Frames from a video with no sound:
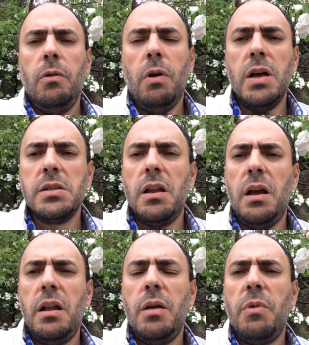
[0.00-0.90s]
وحصل
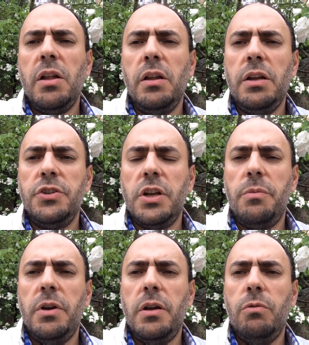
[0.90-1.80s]
على بعض
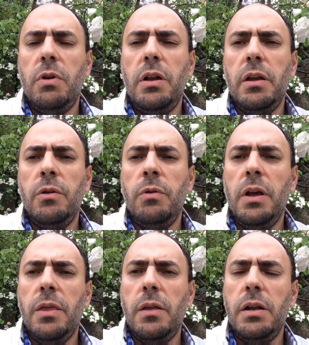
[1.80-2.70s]
الإعجابات ولكن
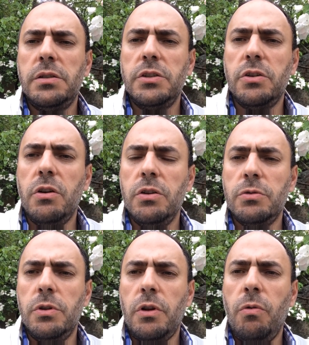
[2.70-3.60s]
هناك ثلاث
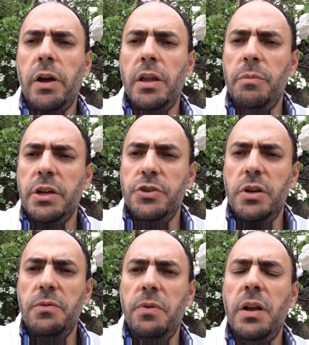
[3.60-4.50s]
أشخاص وضعوا عدم
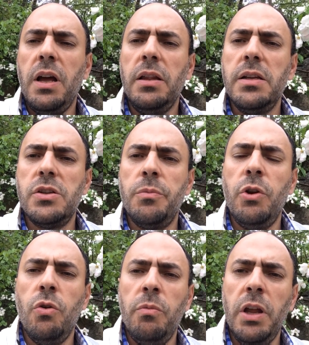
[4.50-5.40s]
إعجاب فأنا أعتذر
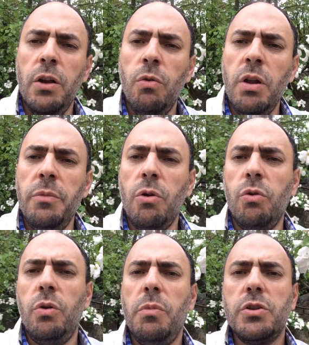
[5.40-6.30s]
منهم لأنه لم
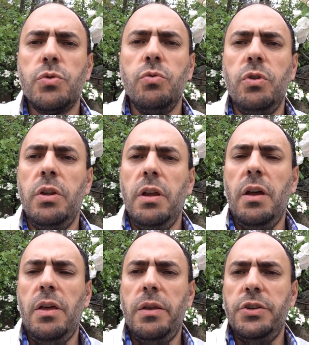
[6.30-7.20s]
يكن المقصود
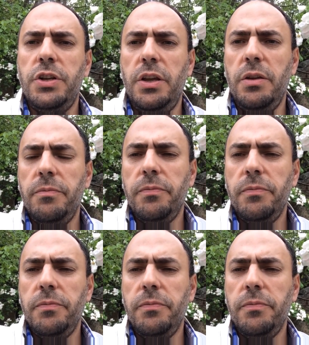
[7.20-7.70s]
هذا الشيء